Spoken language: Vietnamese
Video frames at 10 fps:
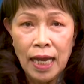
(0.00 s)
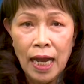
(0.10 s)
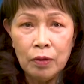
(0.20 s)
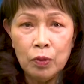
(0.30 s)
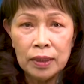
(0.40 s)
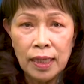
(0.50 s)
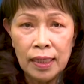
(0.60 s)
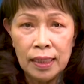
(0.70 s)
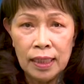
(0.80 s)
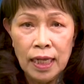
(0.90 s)
tha quốc
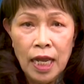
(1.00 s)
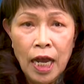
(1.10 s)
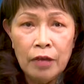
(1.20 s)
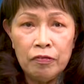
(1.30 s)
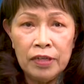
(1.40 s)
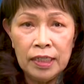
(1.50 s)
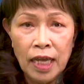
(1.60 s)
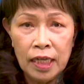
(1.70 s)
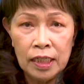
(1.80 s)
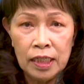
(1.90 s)
thần hay phiên
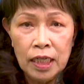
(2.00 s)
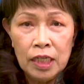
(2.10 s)
thần